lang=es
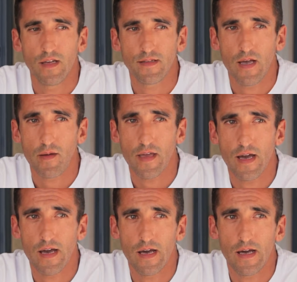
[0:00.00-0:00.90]

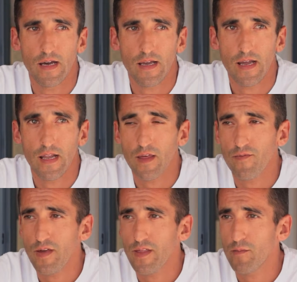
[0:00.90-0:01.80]
Sabía que era
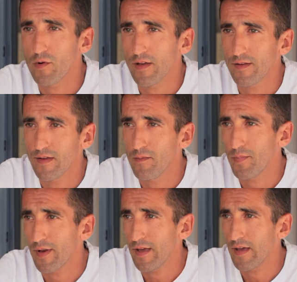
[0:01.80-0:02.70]
difícil porque
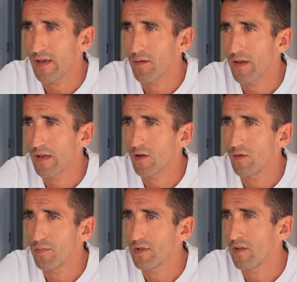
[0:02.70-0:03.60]
siempre vienen
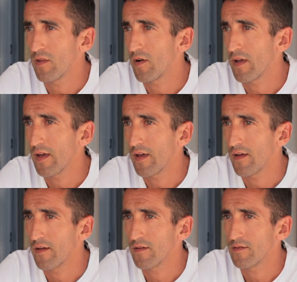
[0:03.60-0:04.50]

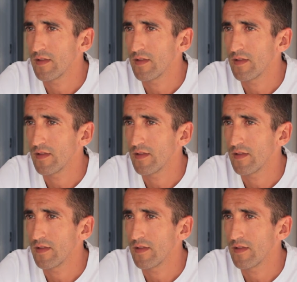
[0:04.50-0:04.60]
competidores